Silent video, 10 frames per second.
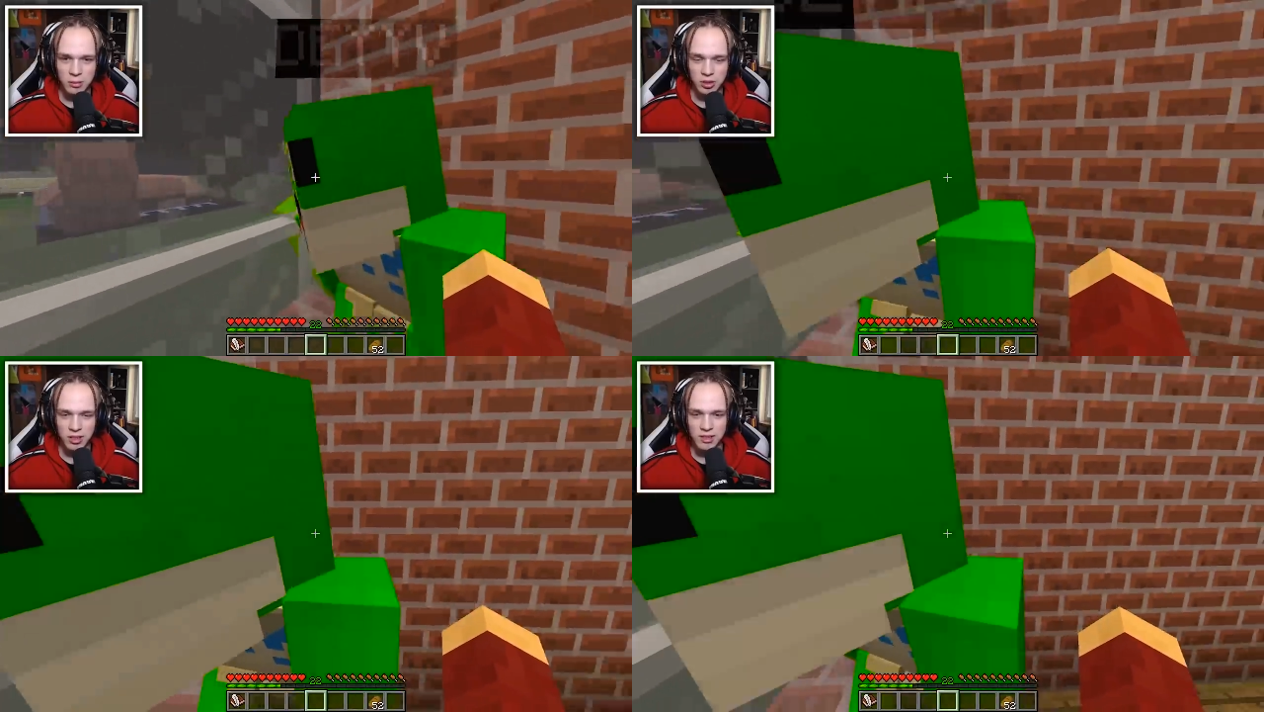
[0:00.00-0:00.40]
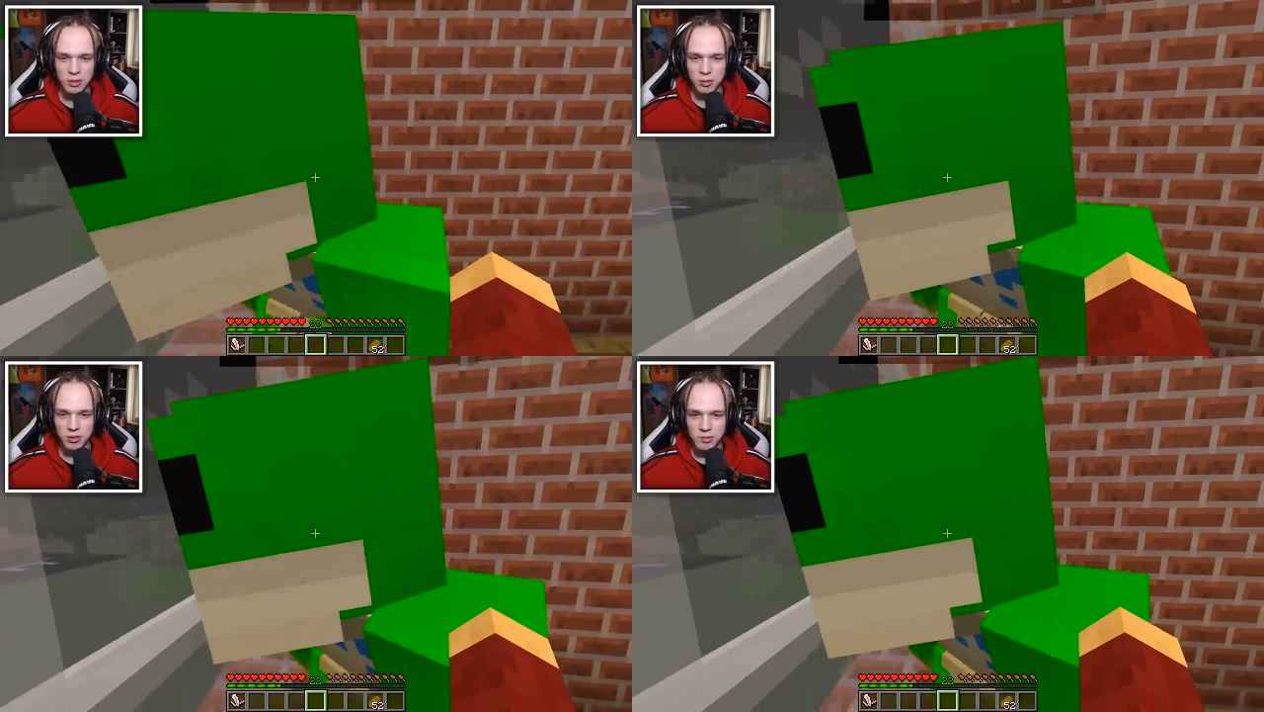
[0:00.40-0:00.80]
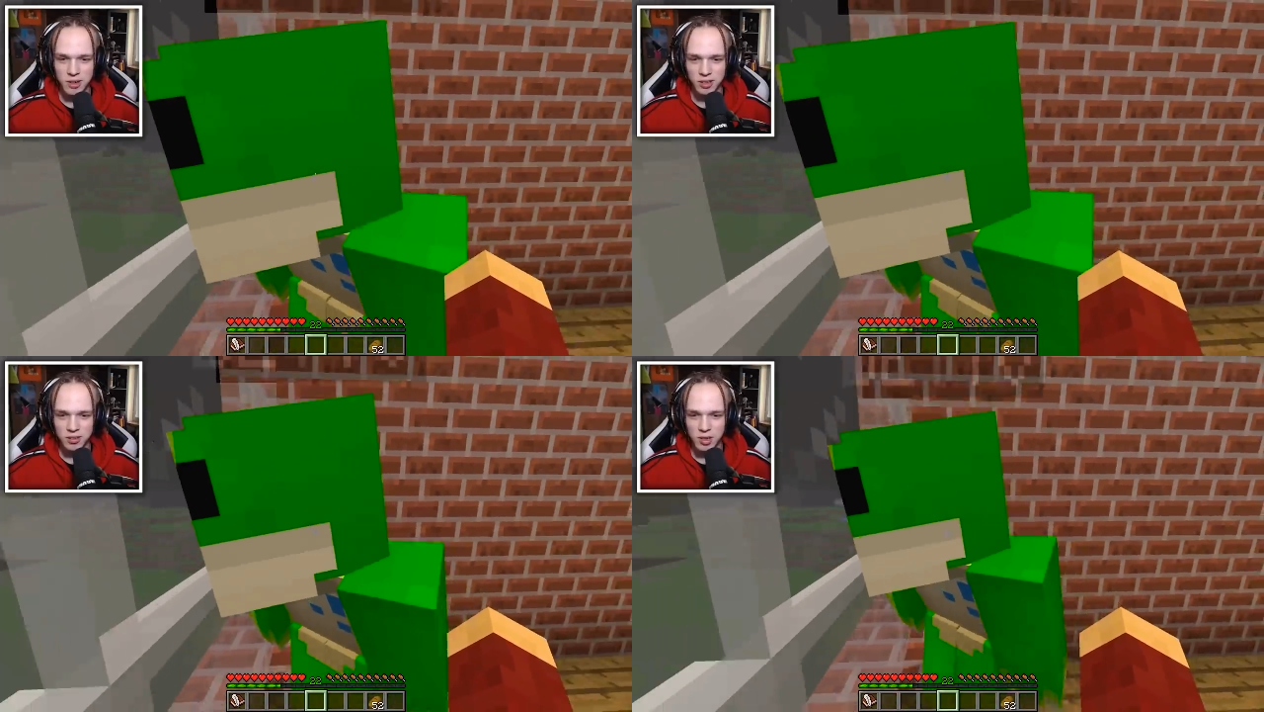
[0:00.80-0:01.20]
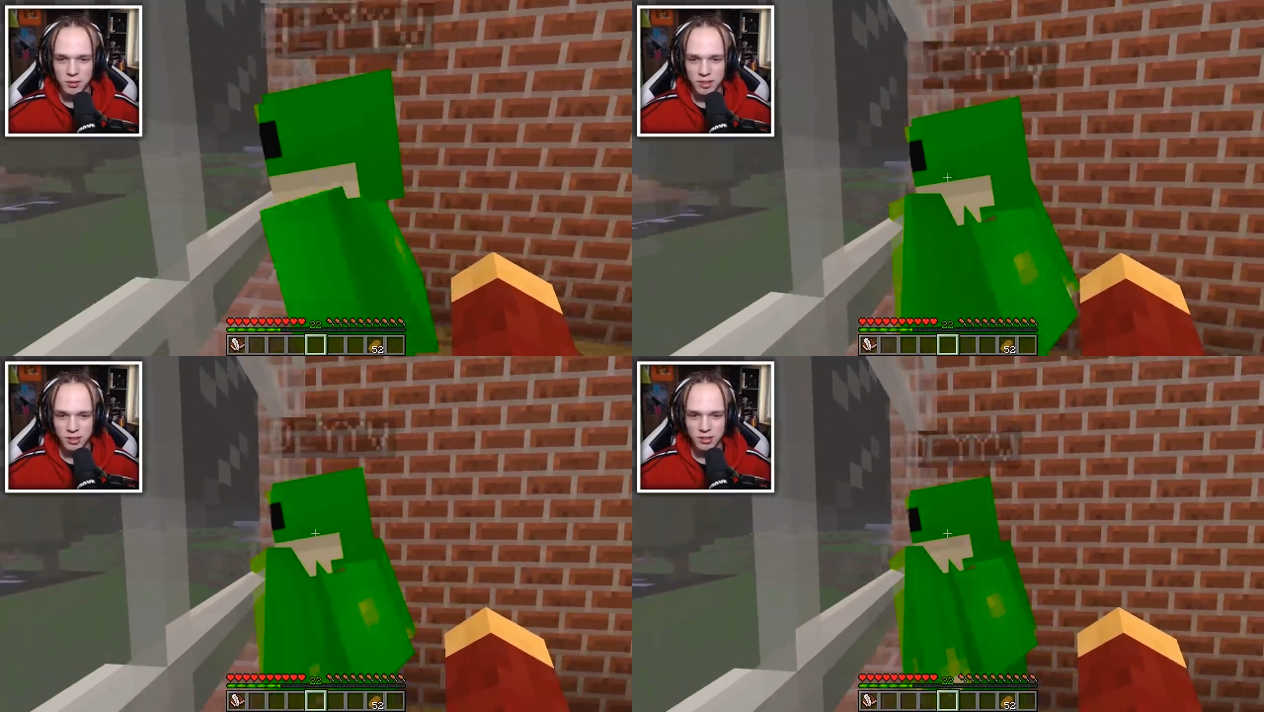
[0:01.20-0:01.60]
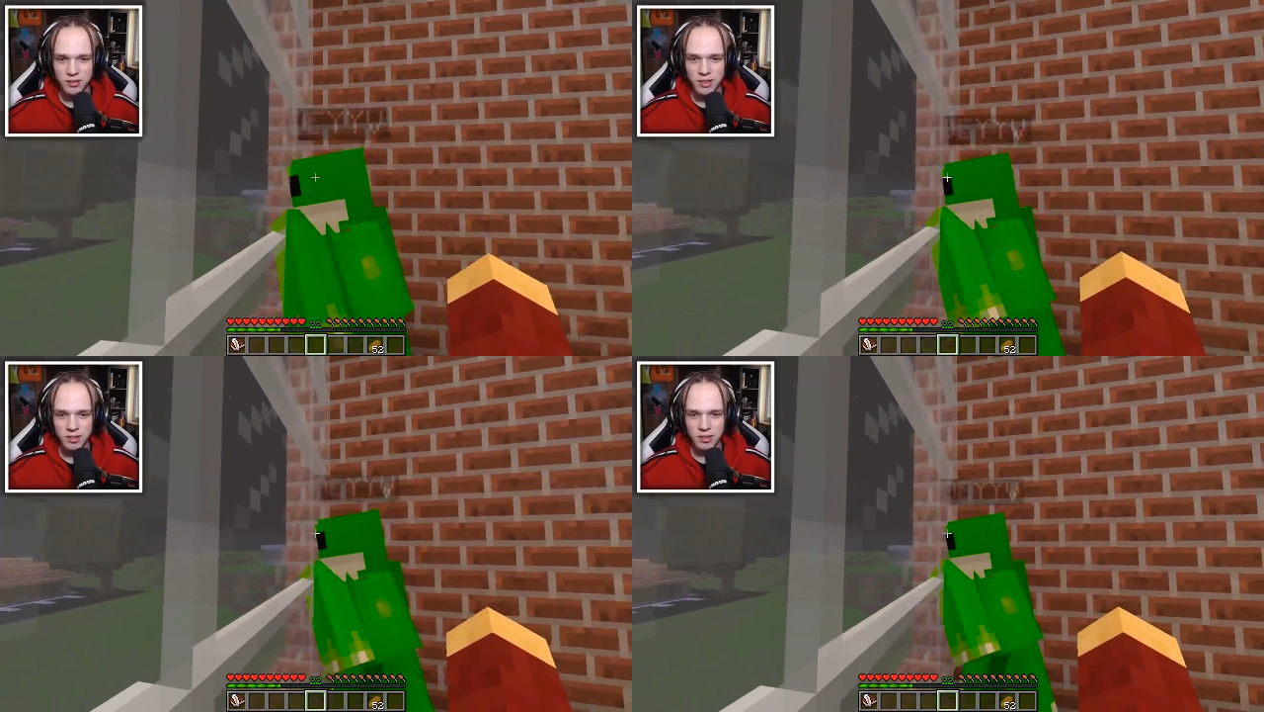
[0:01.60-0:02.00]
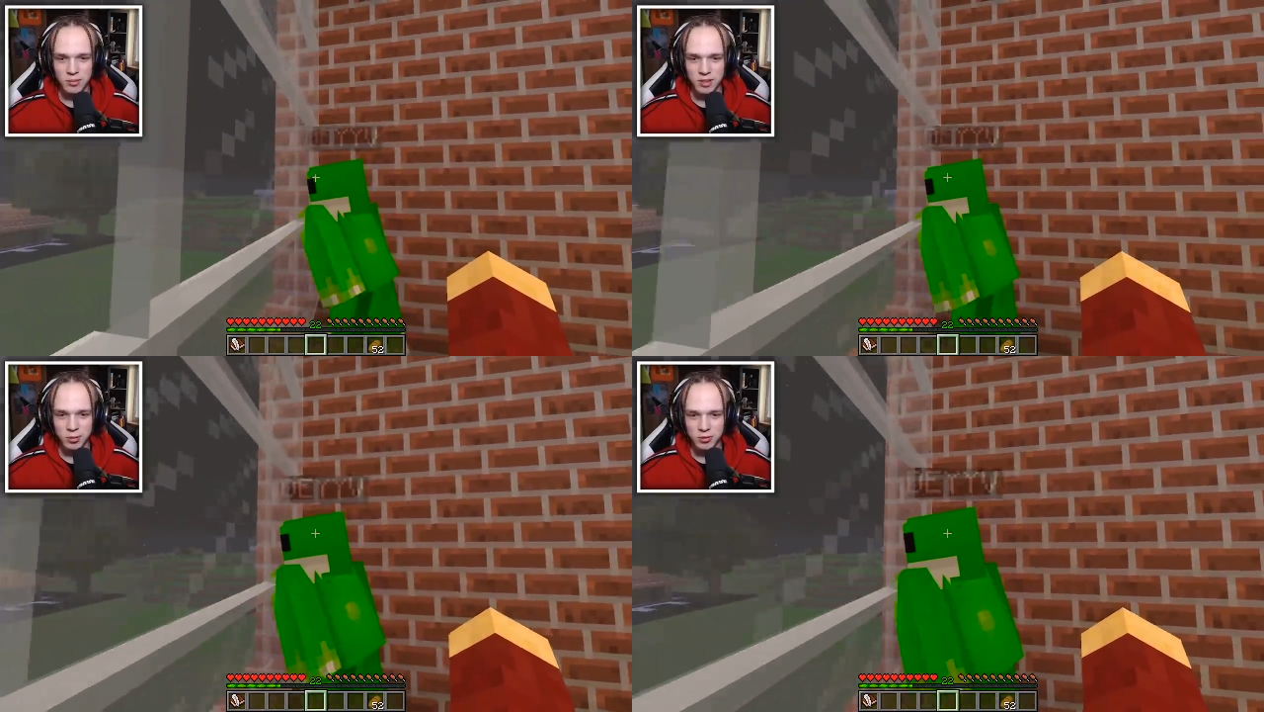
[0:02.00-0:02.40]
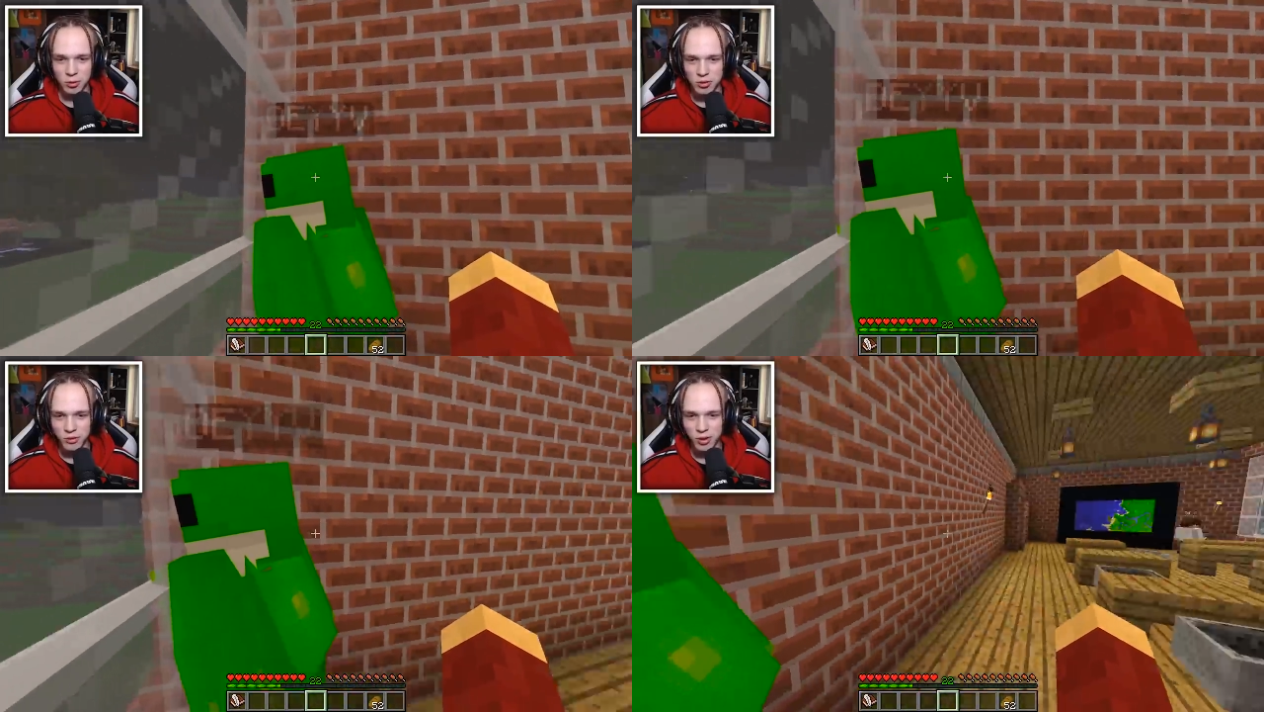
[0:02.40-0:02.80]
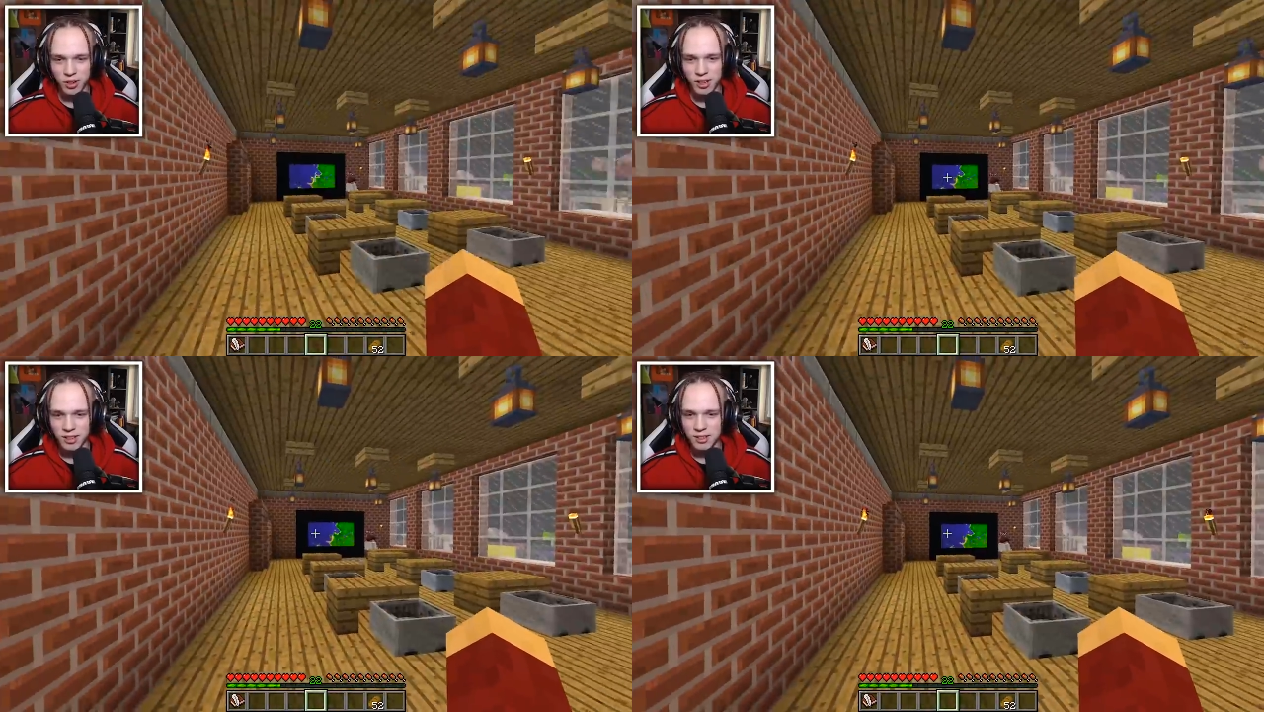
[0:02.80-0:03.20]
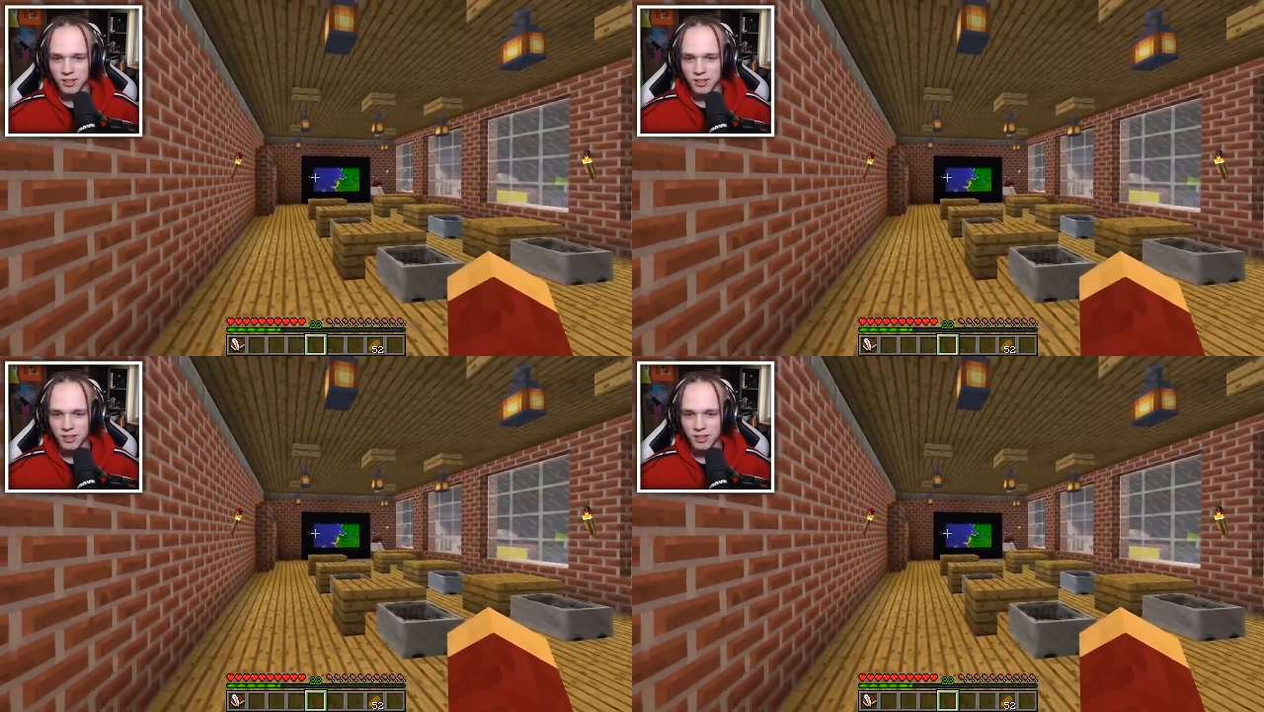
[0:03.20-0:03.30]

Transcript: bo teraz na drugą zmianę do szkoły się chodzi, wiesz o tym, bo za dużo ludzi w Wiem, szkole jest.